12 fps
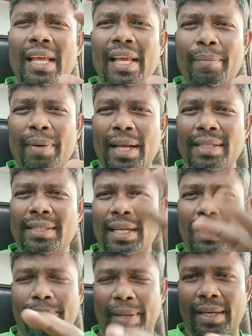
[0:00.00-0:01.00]
ஏப்ரல் அஞ்சு
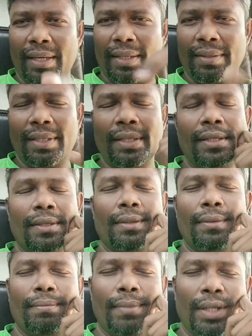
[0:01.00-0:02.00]
அல்லது பன்னெண்டு வந்து
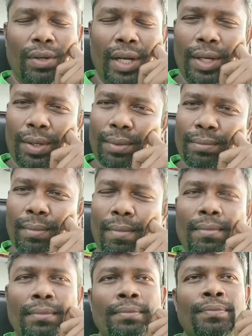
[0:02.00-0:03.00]
மதுரை இருக்கும்
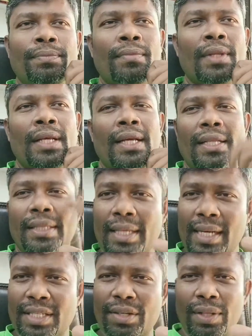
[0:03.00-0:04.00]

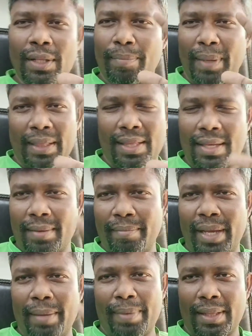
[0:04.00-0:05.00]
திருச்சி வந்து பத்து
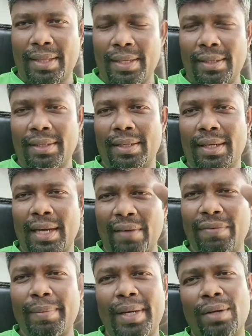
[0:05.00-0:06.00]
மே பத்து
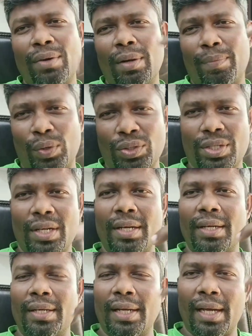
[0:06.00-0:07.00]
கன்ஃபார்ம் ஆகிட்டு உங்களுக்கு
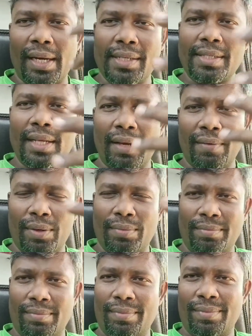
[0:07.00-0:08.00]
போஸ்டரு ஆட்ஸ் எல்லாம்
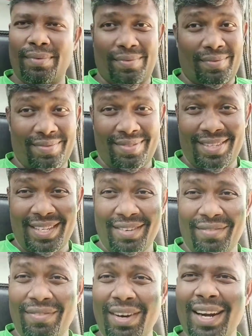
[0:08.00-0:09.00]
வரும்
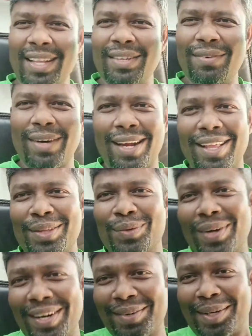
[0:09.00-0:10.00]
வர்றது வராது
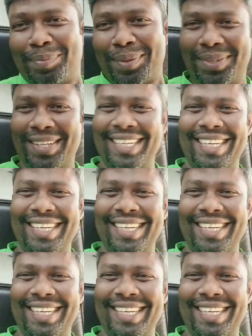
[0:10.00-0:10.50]
உங்கள் விருப்பம்